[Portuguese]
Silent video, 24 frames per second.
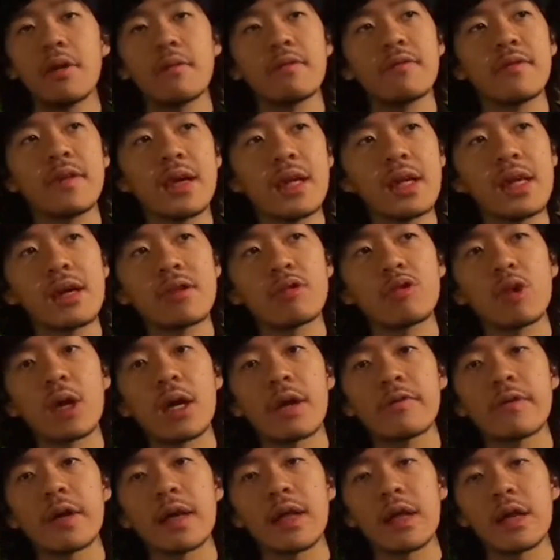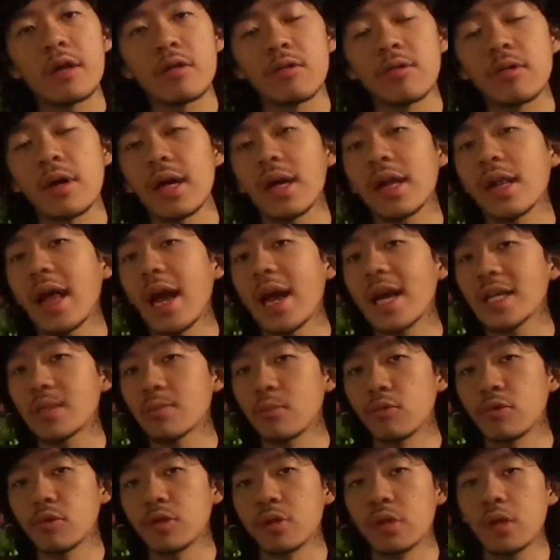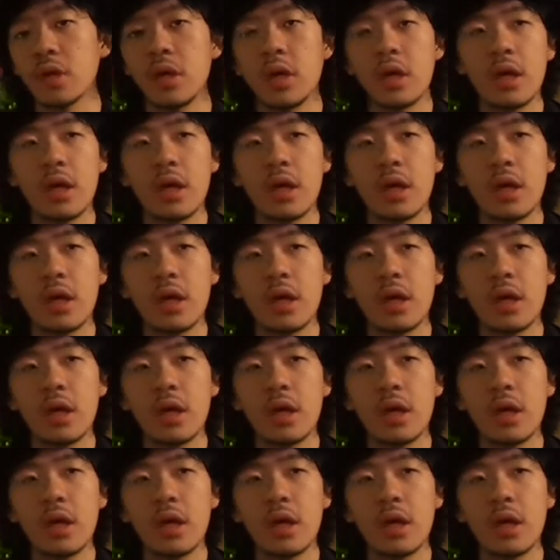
filha do reverendo Erasmus,